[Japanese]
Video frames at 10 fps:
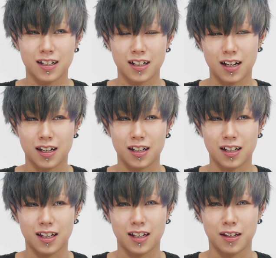が、
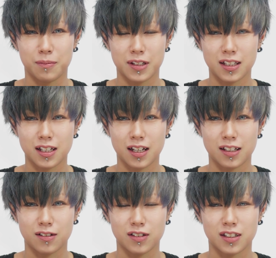えー、目立たな
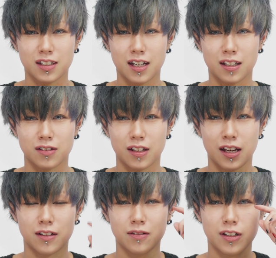いようにしたいの
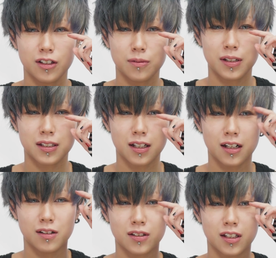で上の
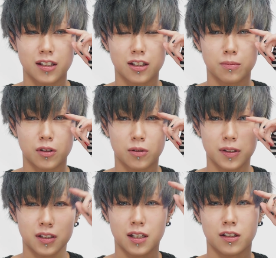マスカラをつけてしまうと
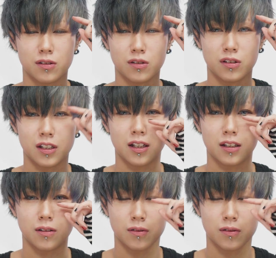まつげがくるんってなって